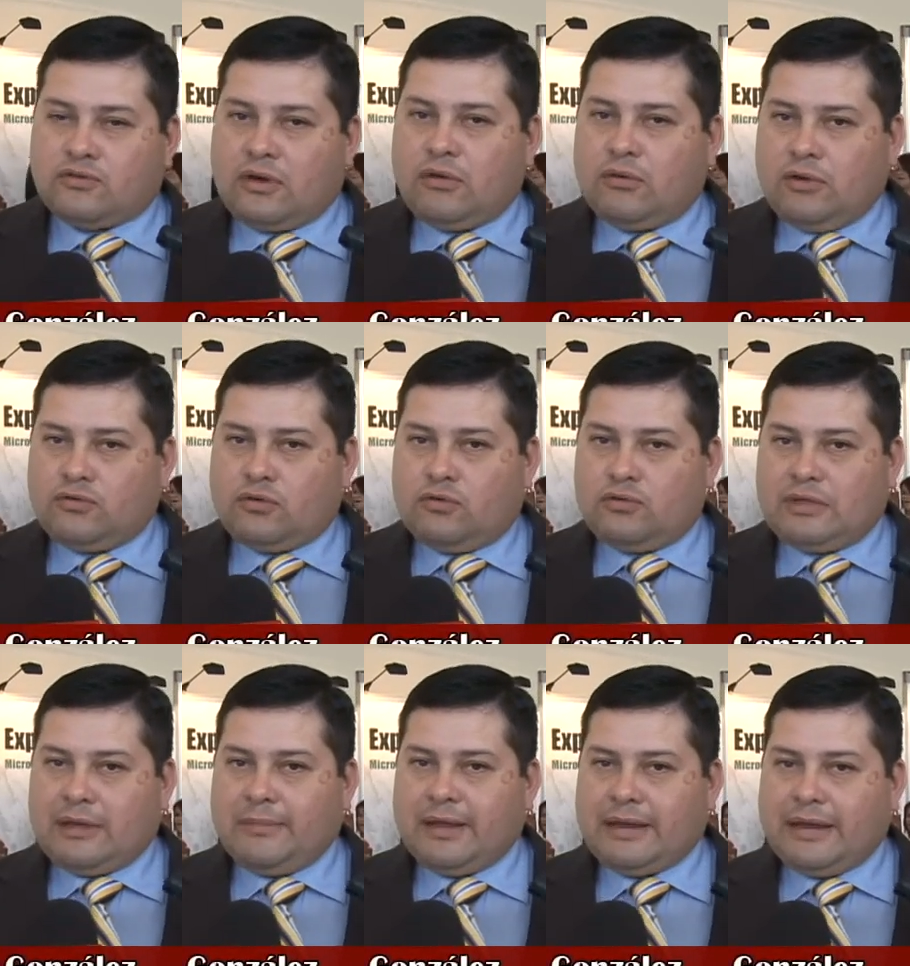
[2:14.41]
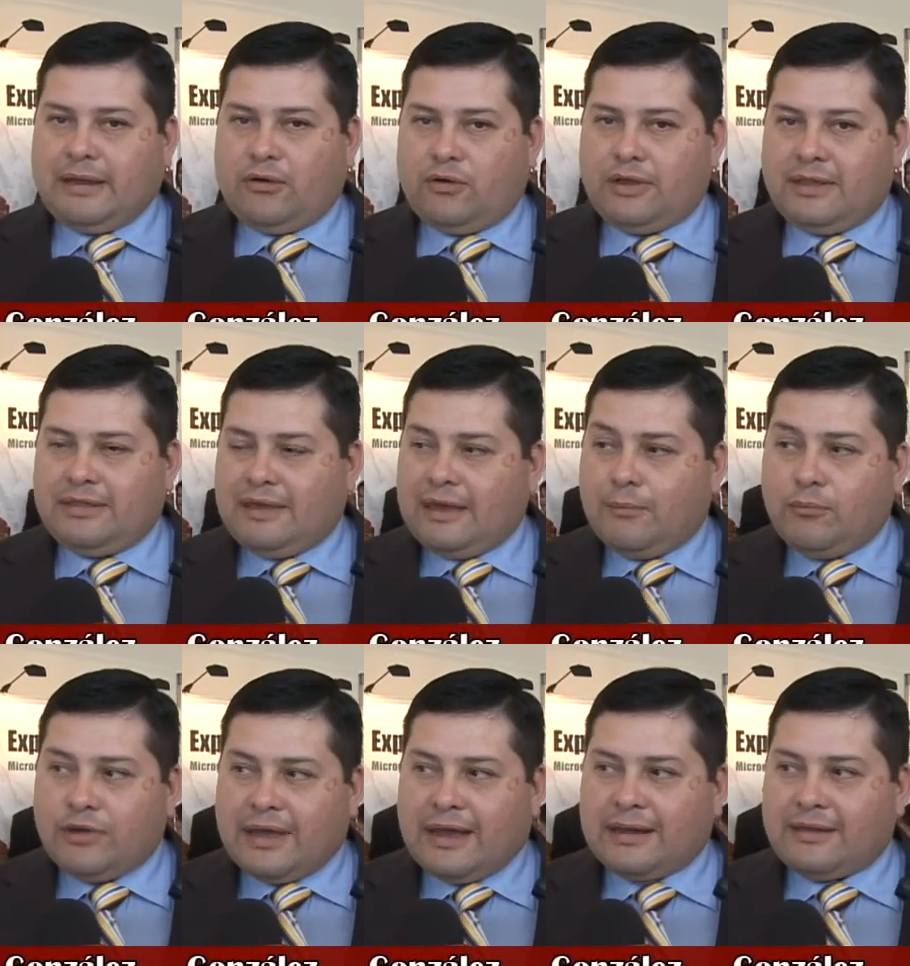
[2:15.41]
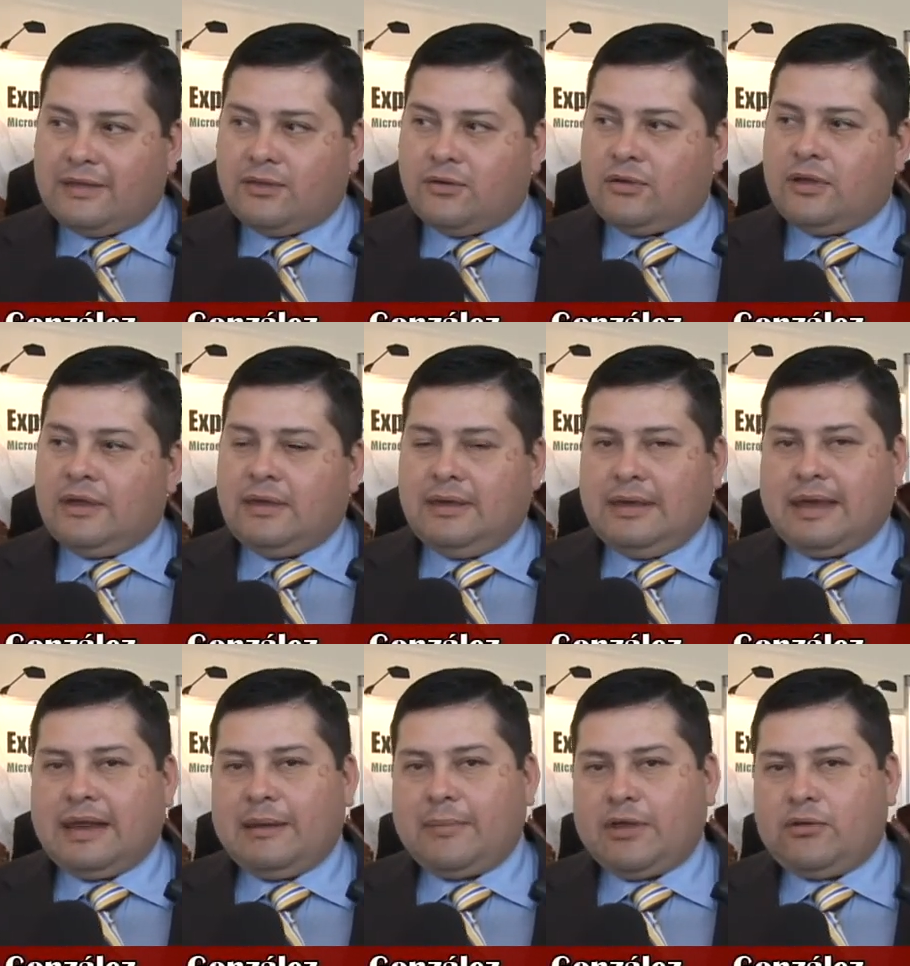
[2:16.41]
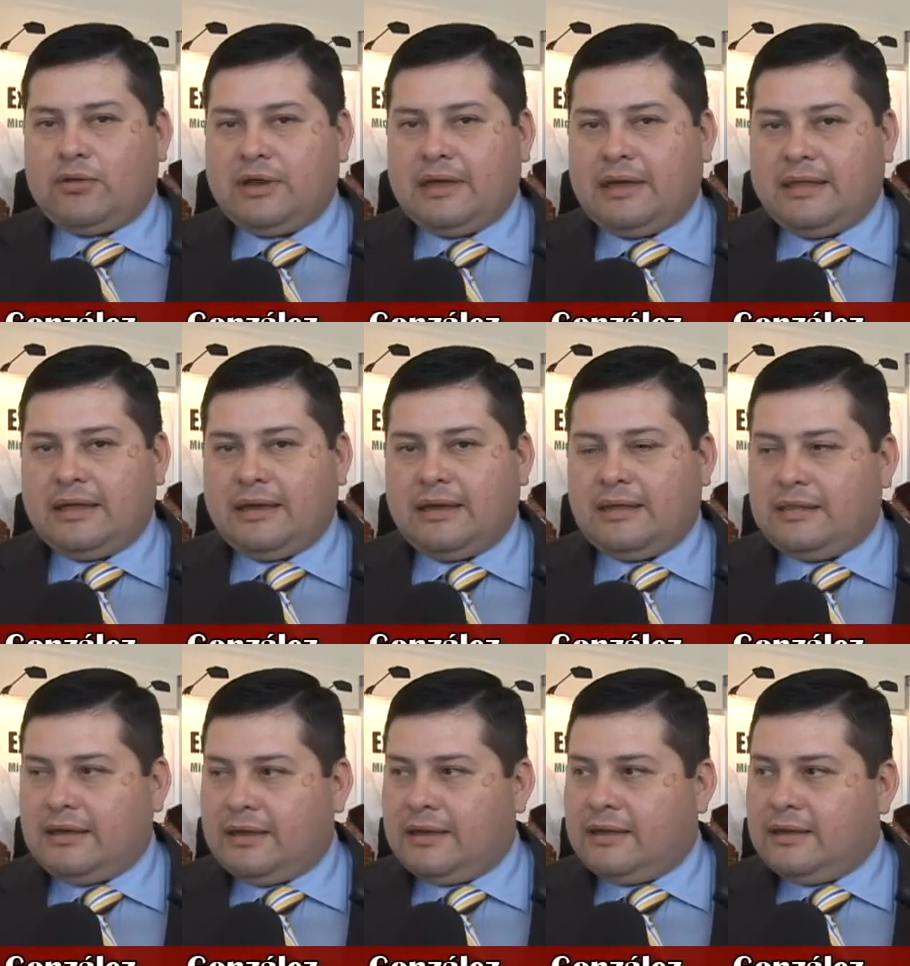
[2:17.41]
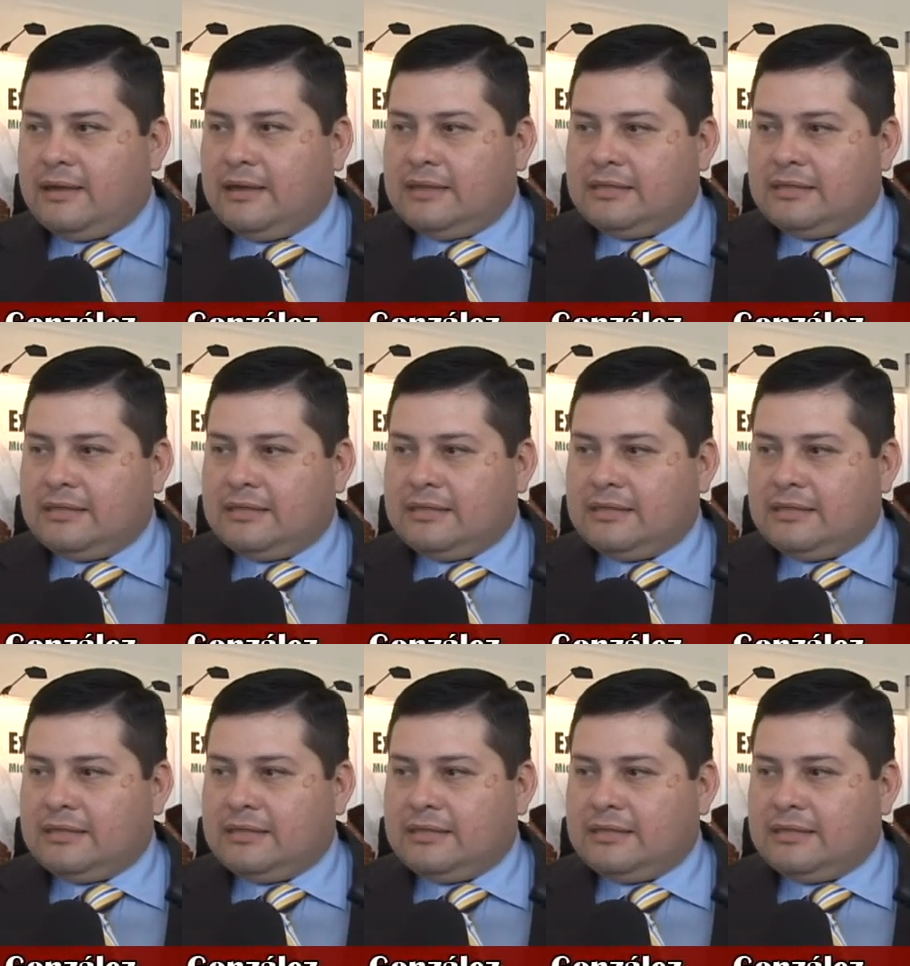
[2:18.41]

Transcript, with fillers: Eso, es un tema que hoy en día es muy álgido y que la mayoría de